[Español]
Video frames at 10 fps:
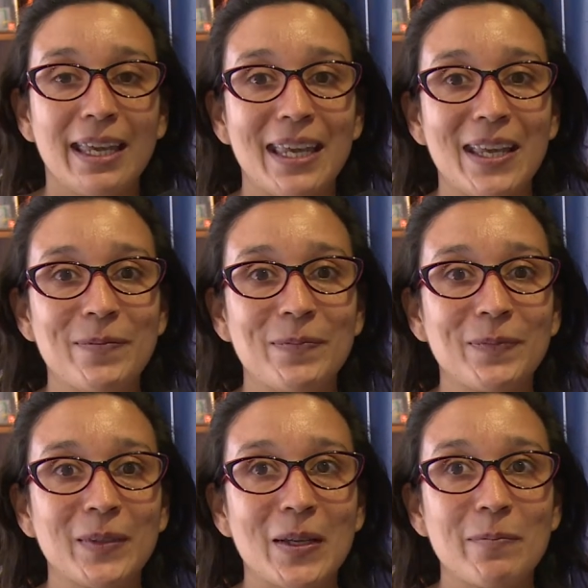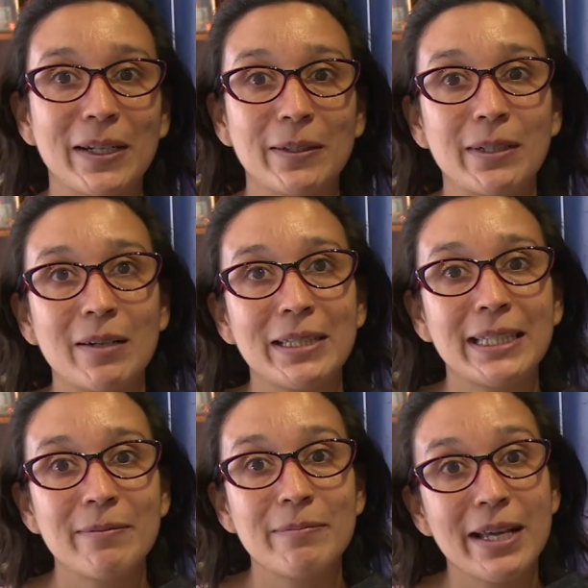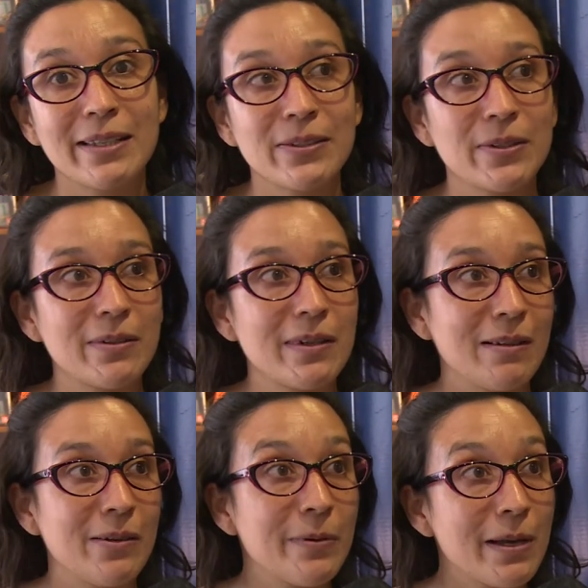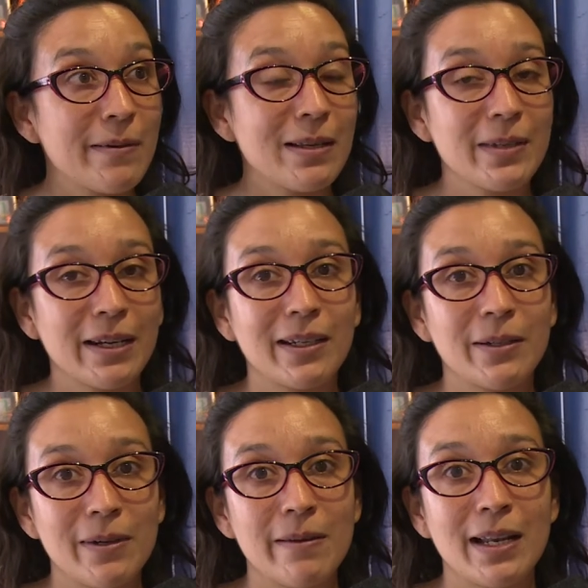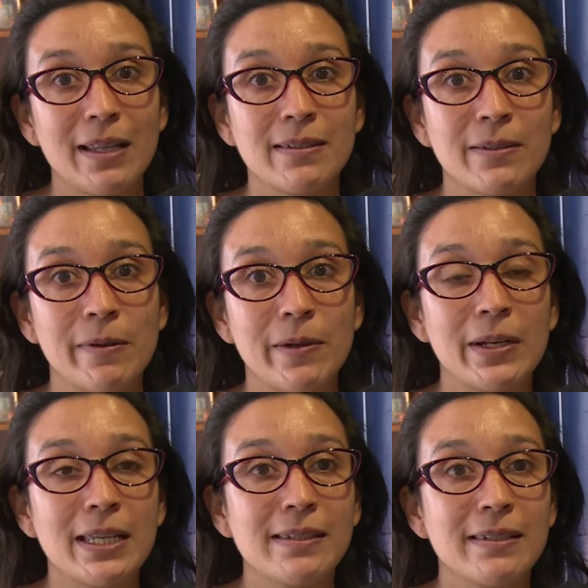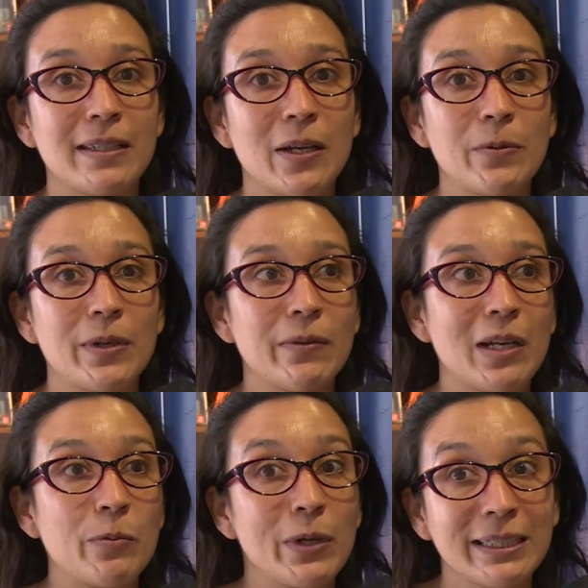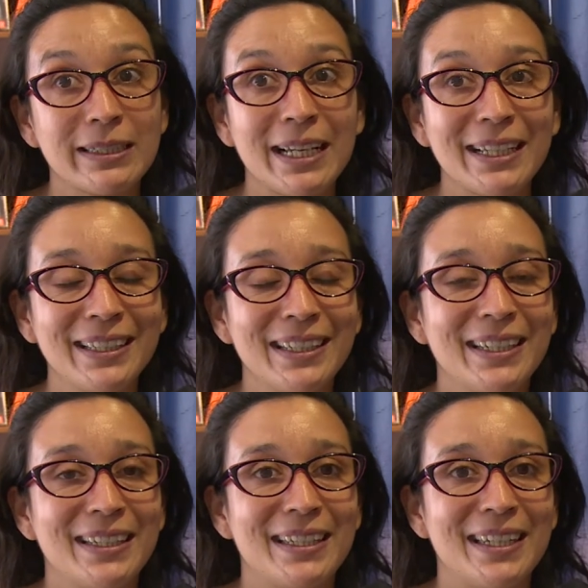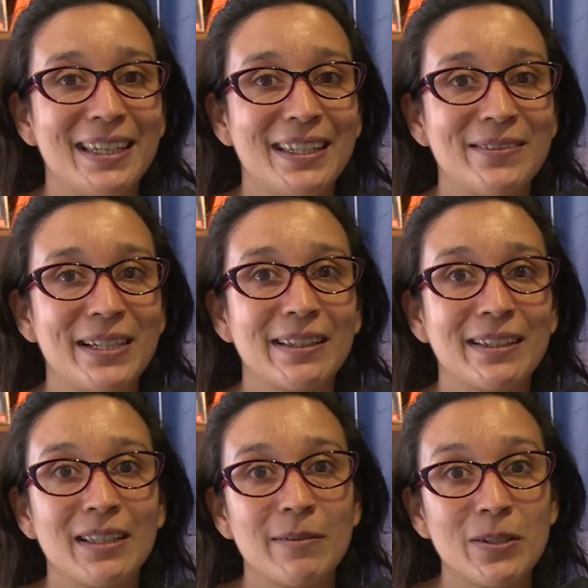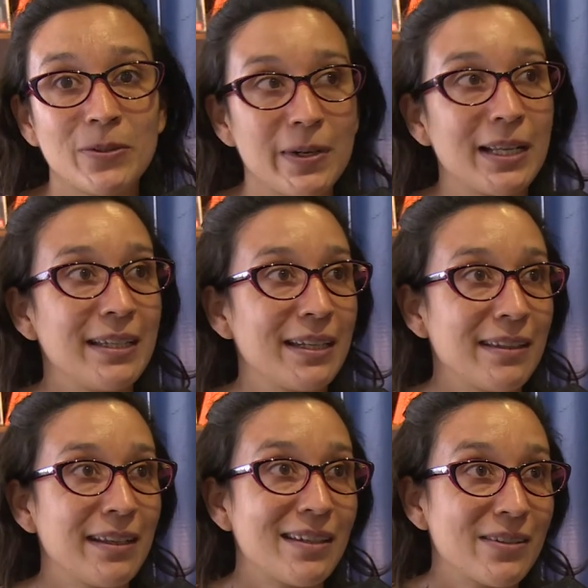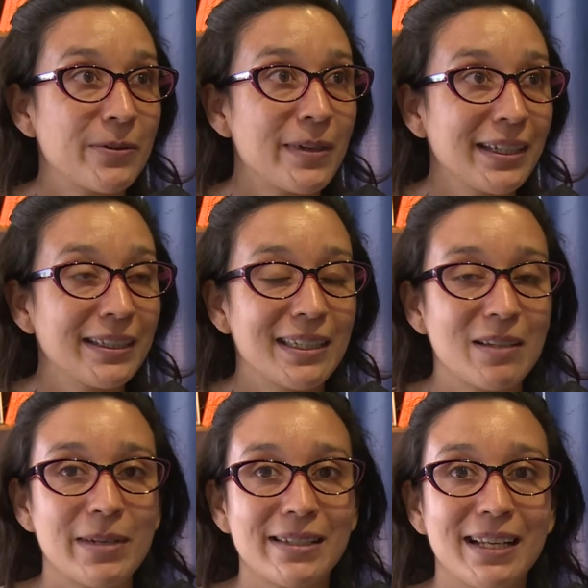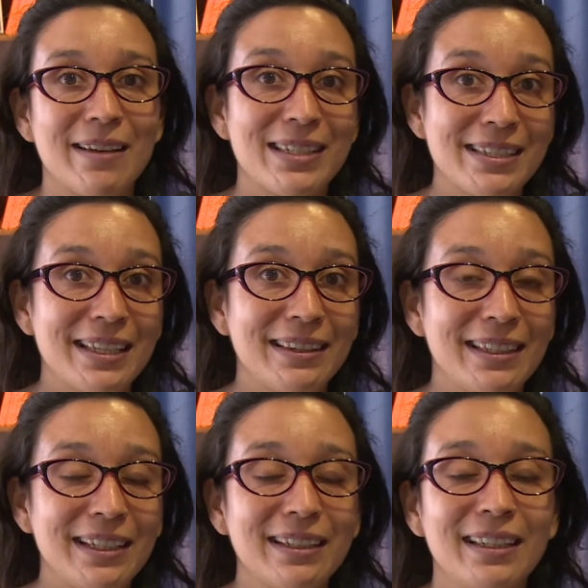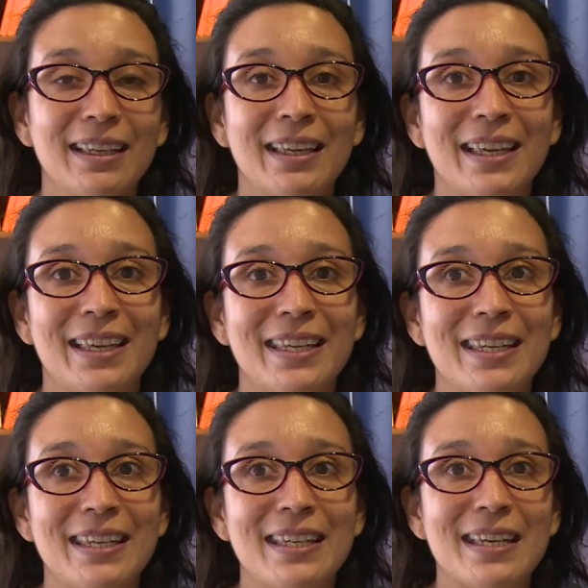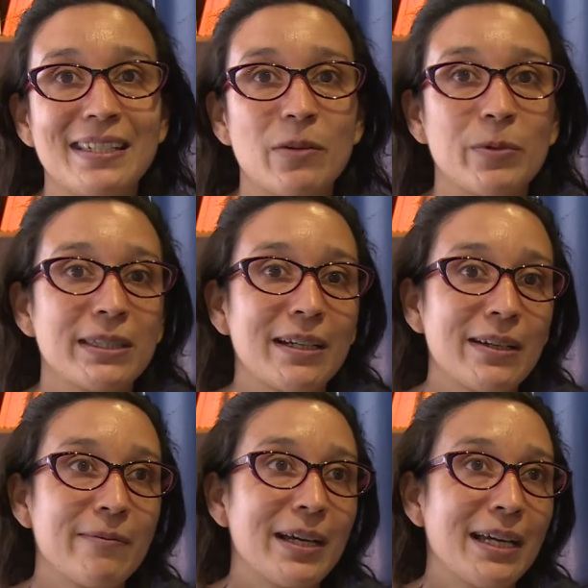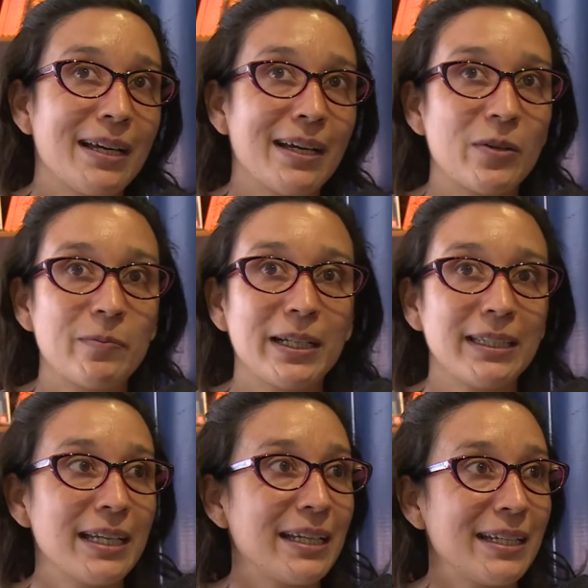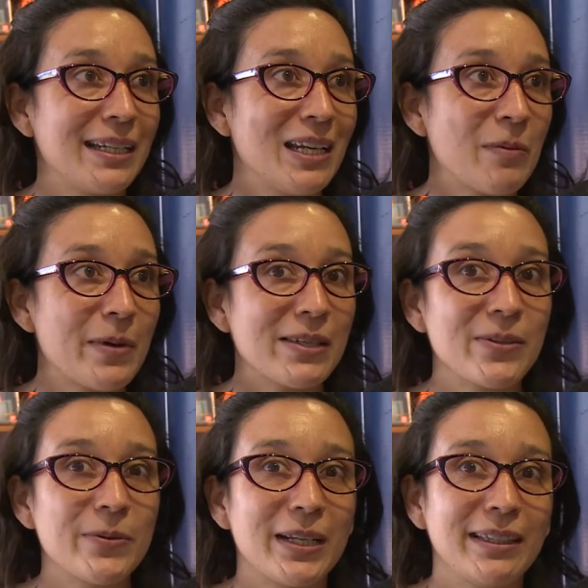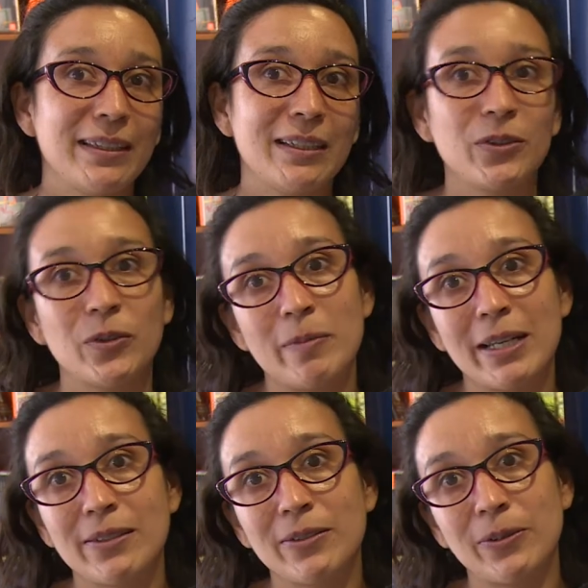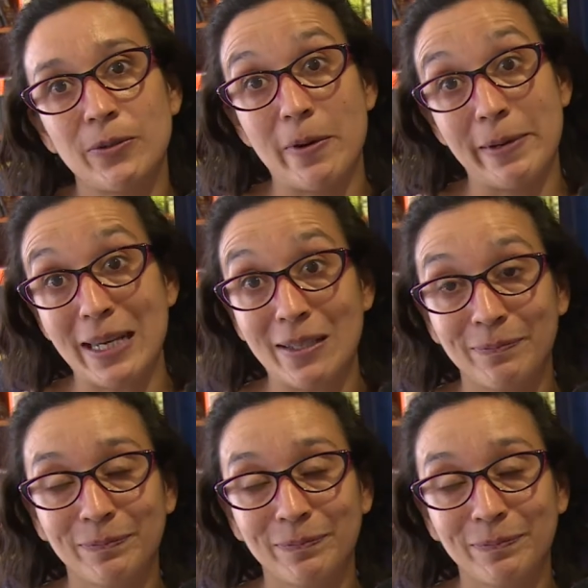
Em, particularmente en marzo, el 9, el viernes 9 a las 19 horas, se inaugura una muestra eh, de un artista visual de aquí de la ciudad, que es Marcela Vicente. Y esa muestra va a acompañar el espacio durante todo marzo y todo abril.